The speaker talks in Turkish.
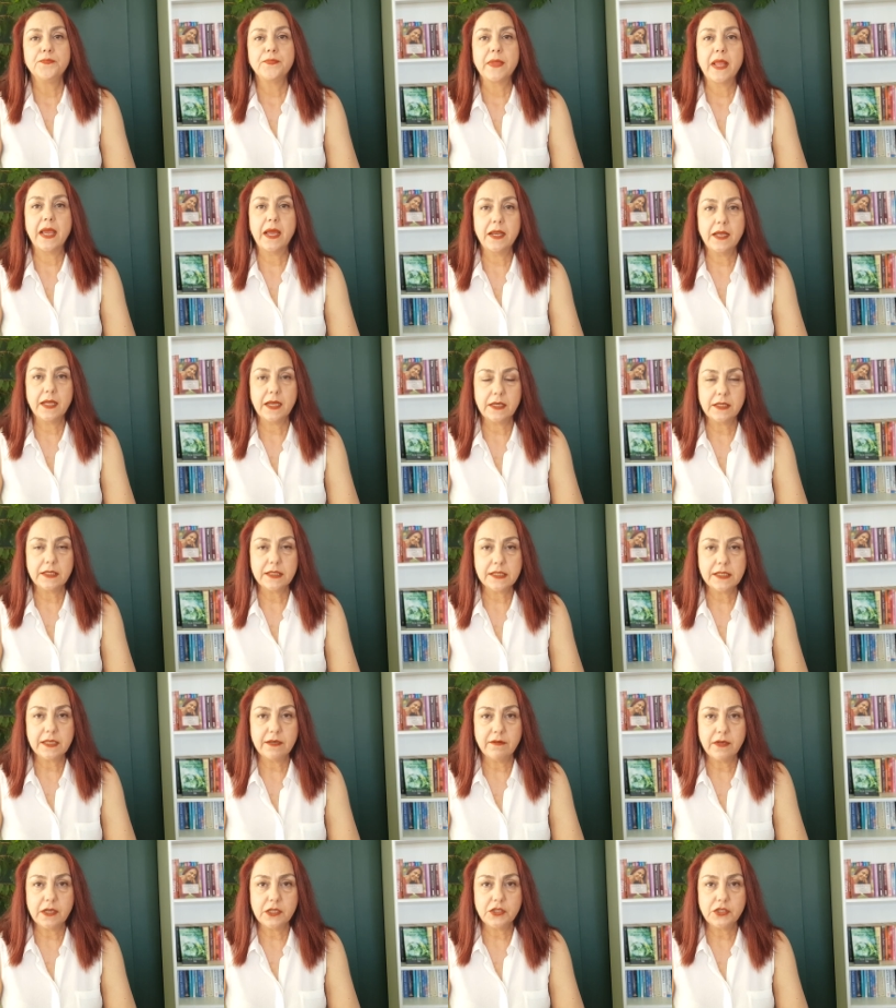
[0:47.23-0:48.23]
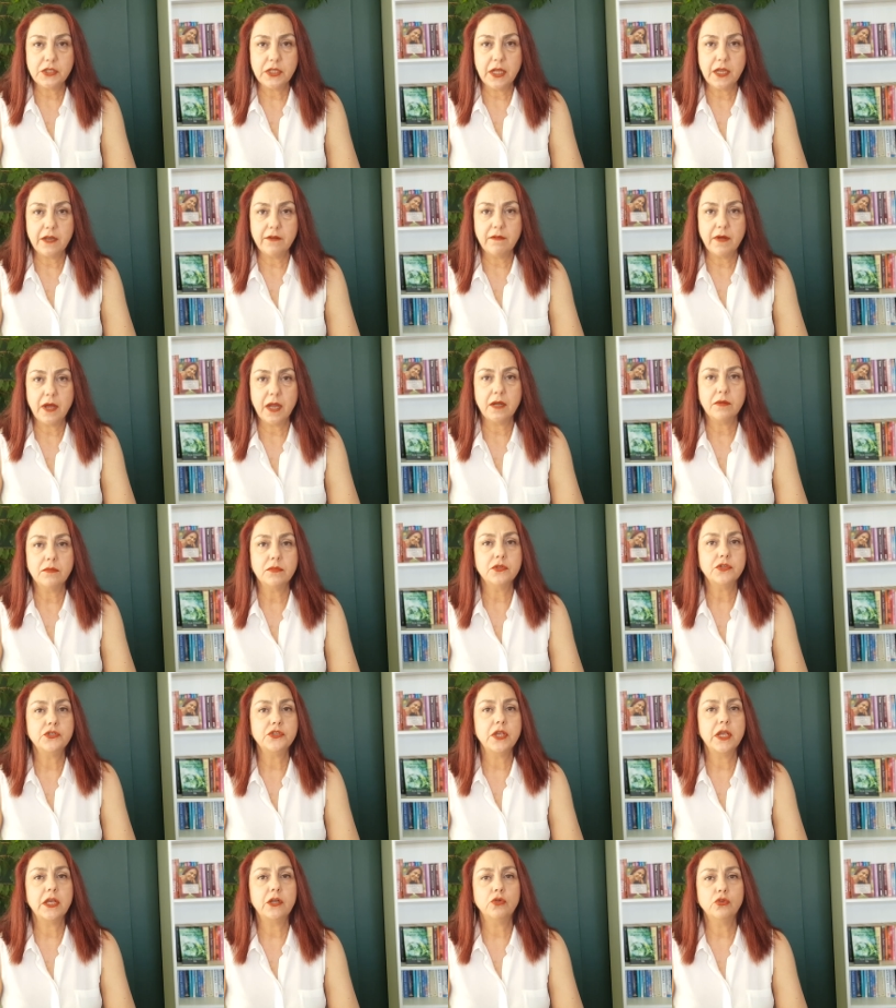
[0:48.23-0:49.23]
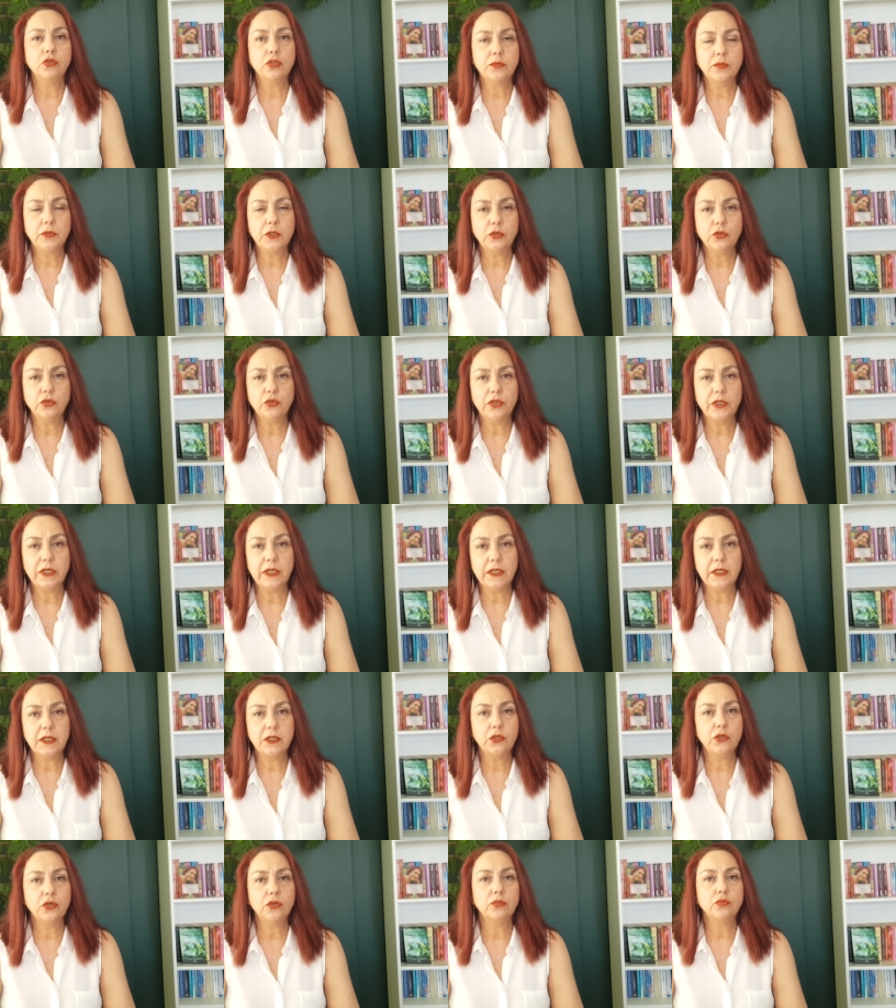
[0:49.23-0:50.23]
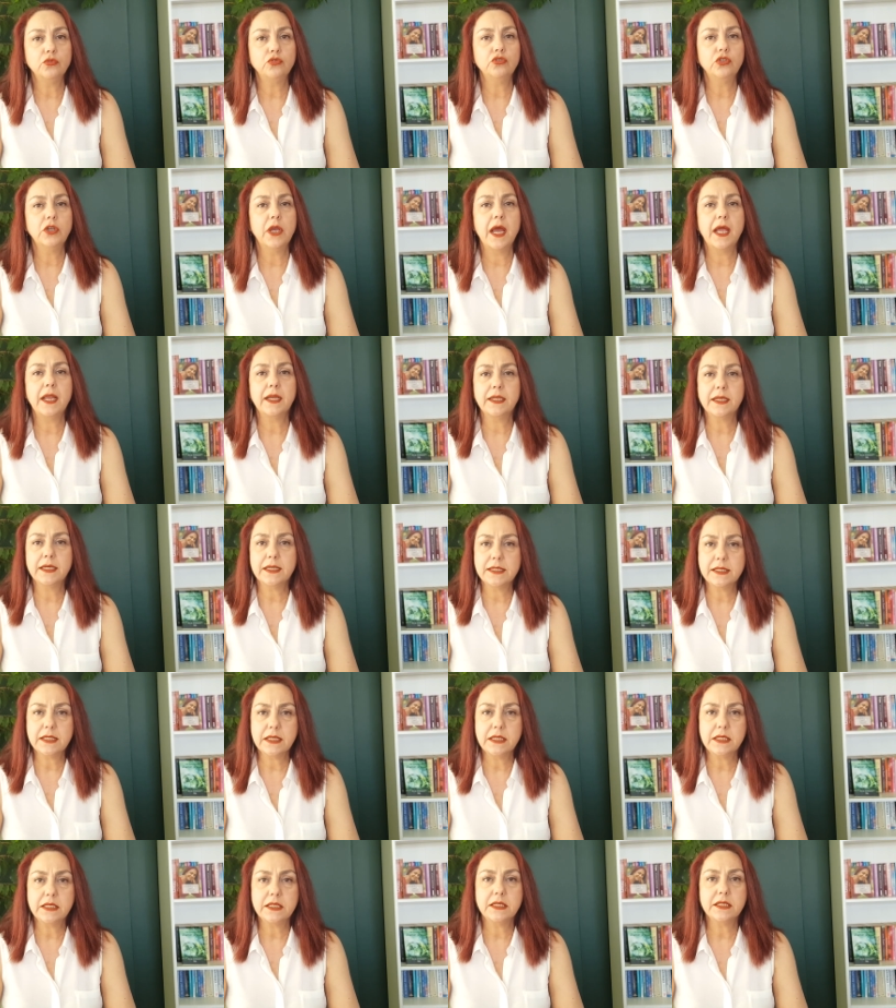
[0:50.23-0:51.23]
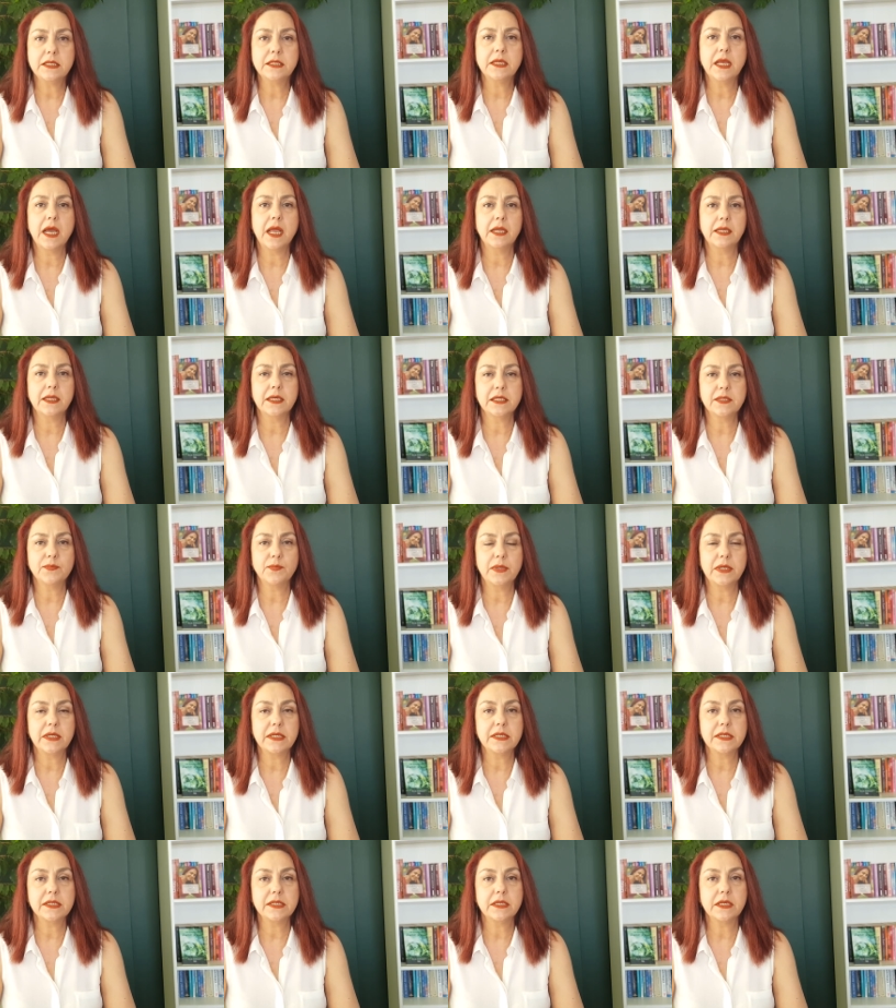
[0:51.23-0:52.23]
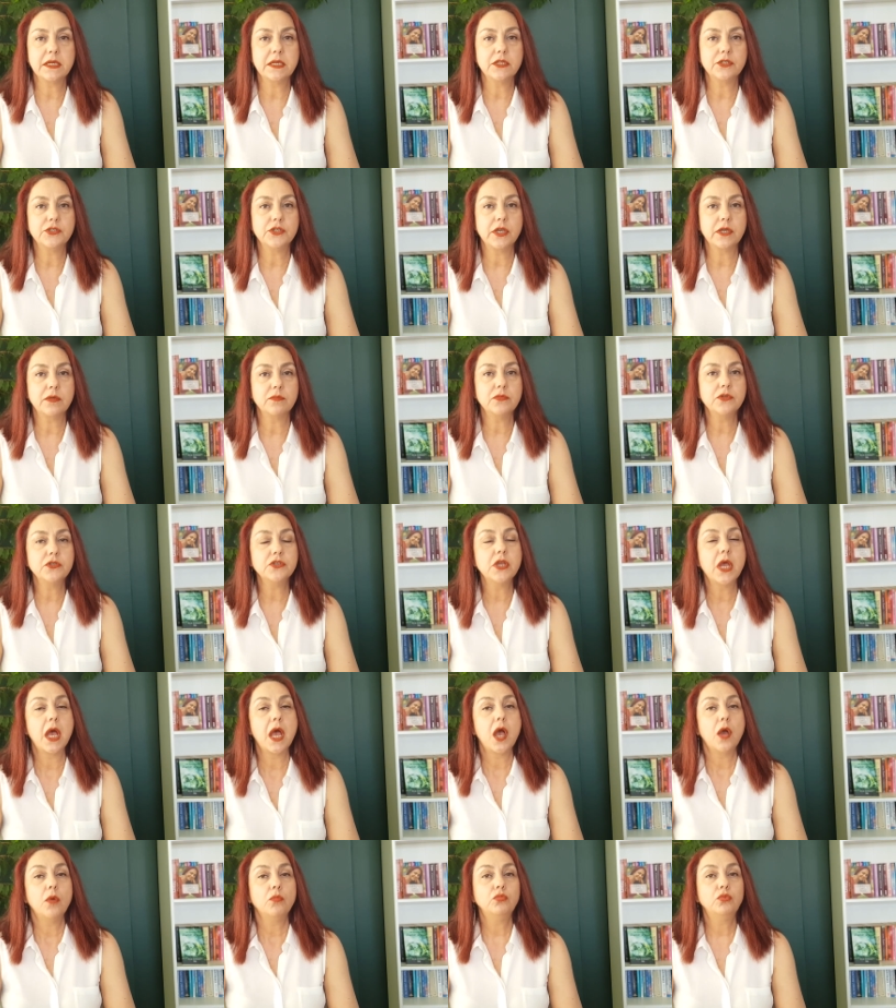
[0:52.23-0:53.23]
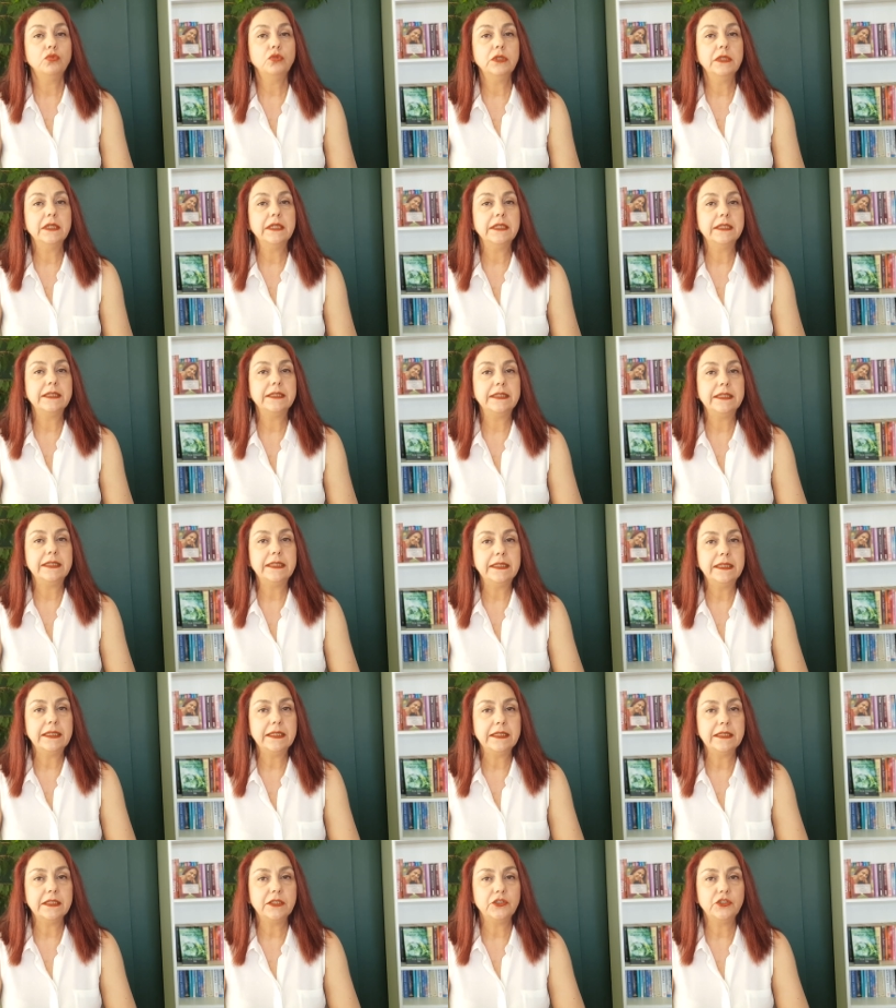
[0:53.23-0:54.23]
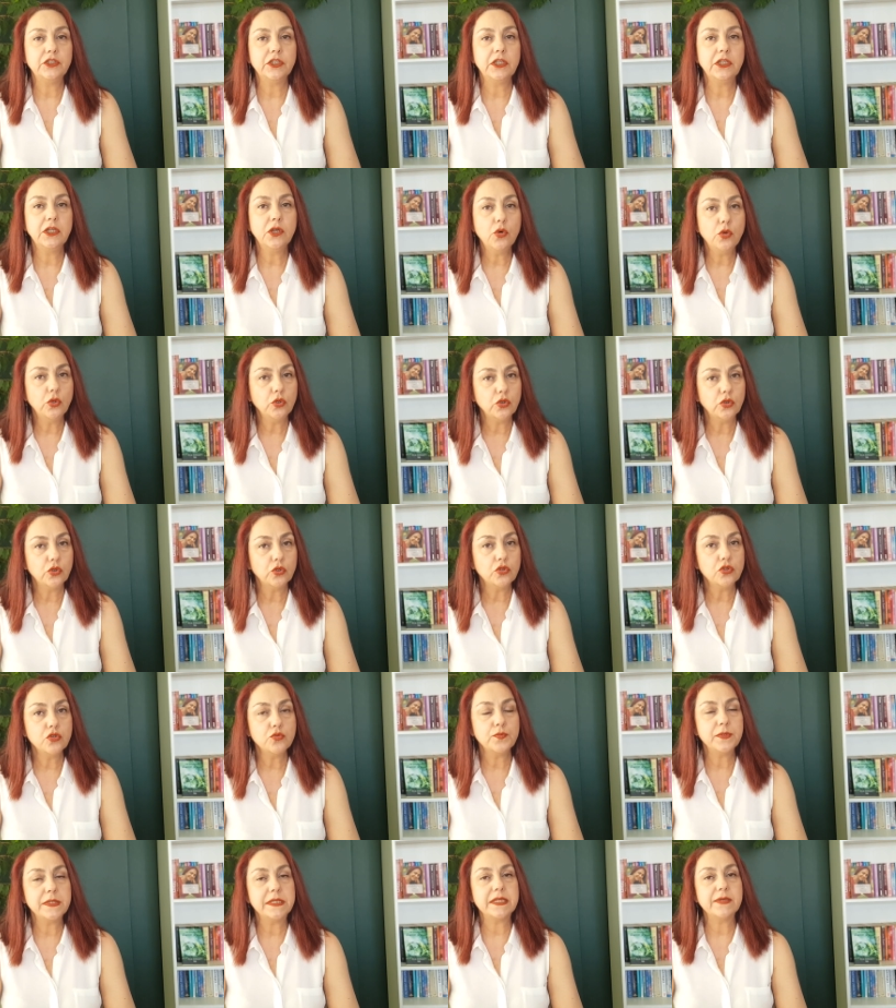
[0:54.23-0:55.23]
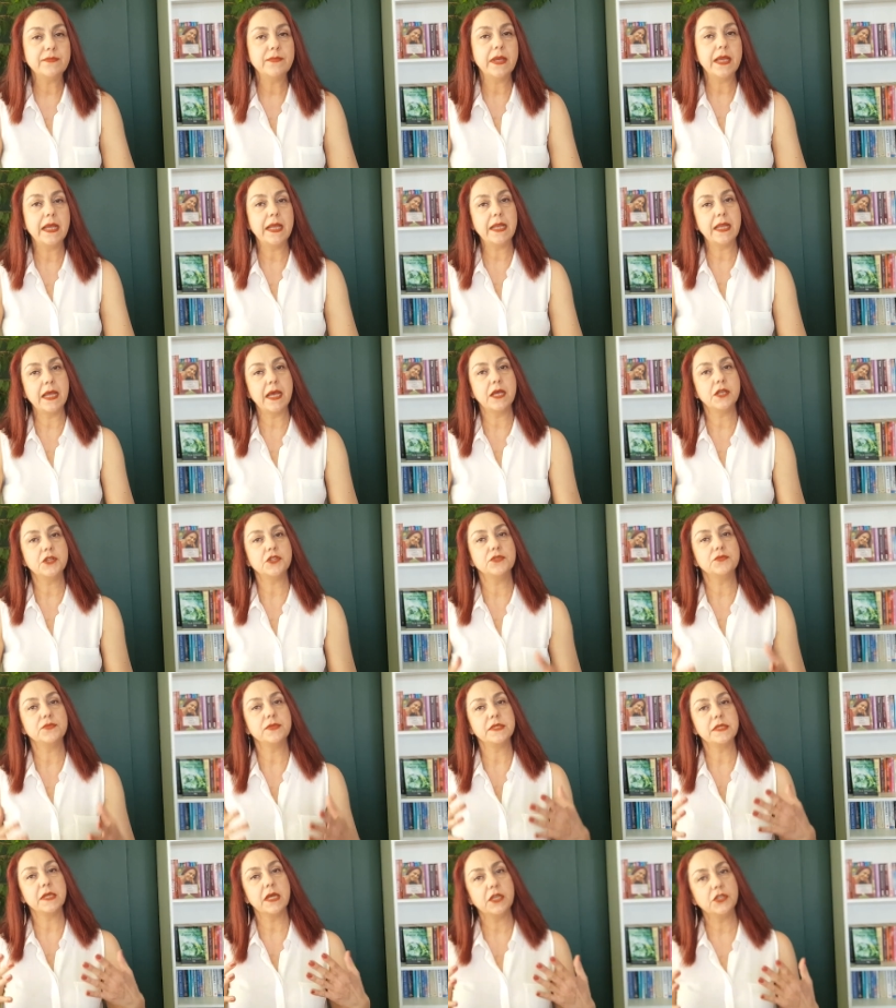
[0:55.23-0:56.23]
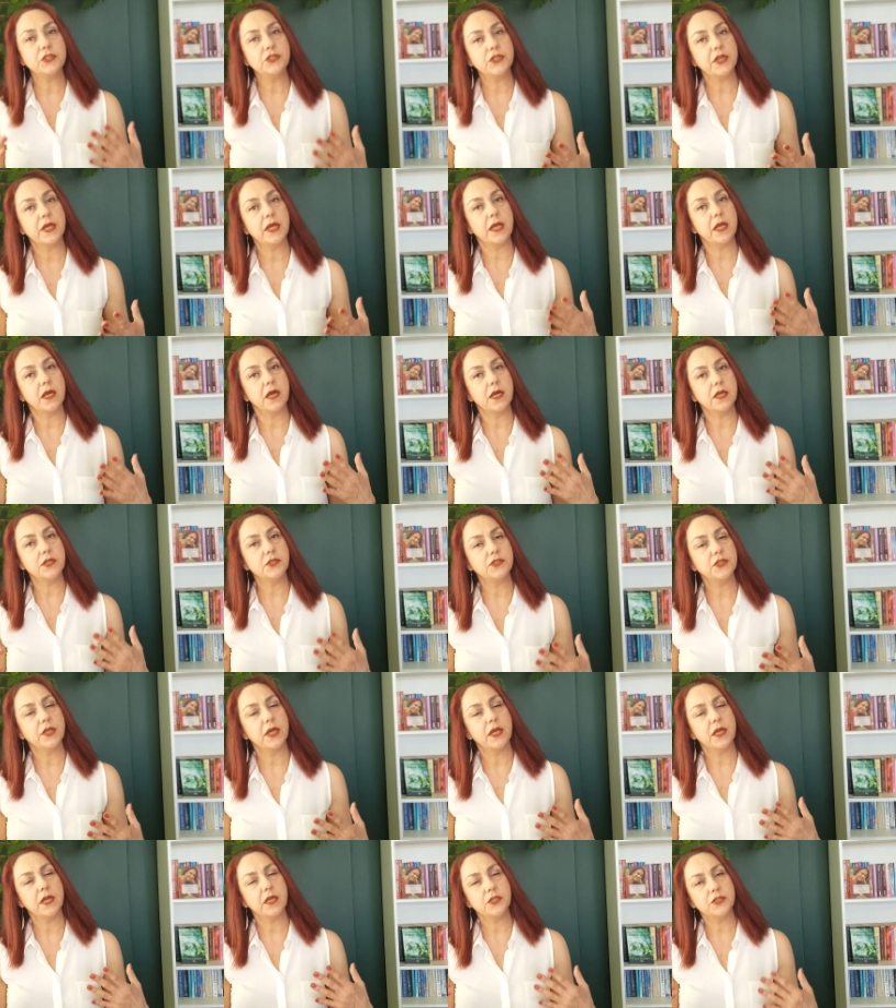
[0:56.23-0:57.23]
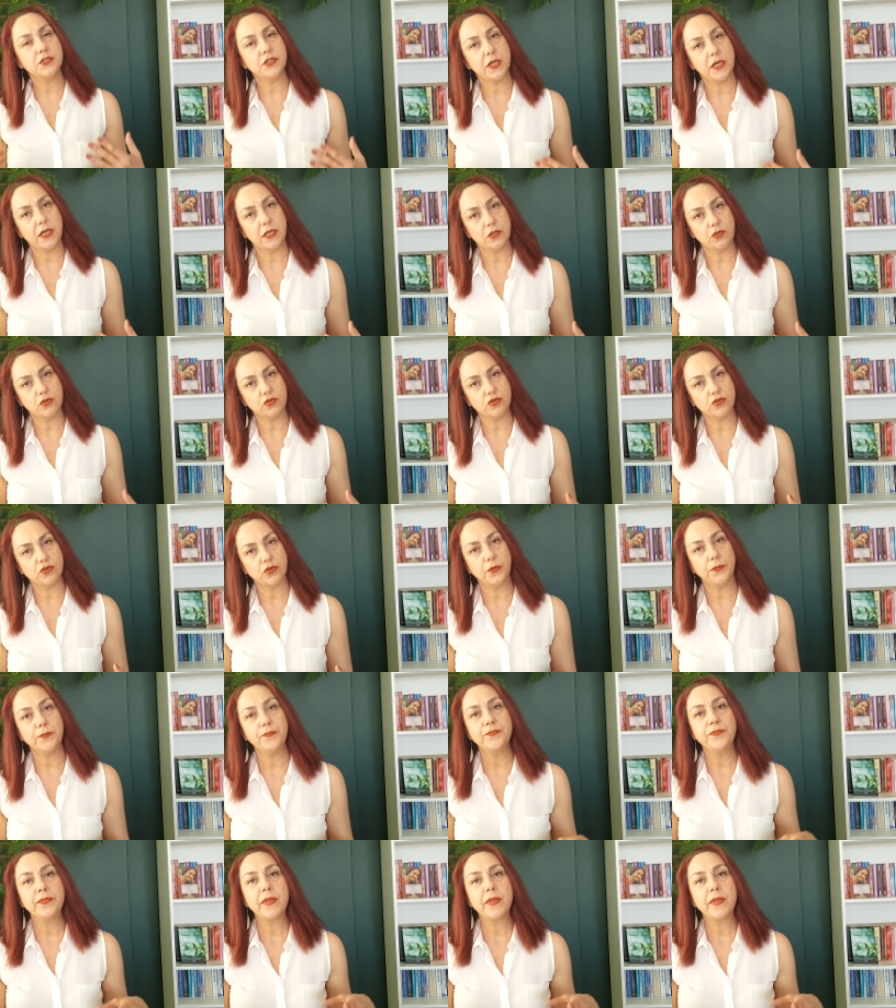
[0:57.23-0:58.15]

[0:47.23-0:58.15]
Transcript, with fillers: Her yerde savaşlar varmış, ekonomi kötüye gidiyormuş, herkes işsiz, herkes parasız kalacakmış. Bunları dinledikçe ne oluyoruz? Bizim enerjimiz aşağıya aşağıya aşağıya düşüyor.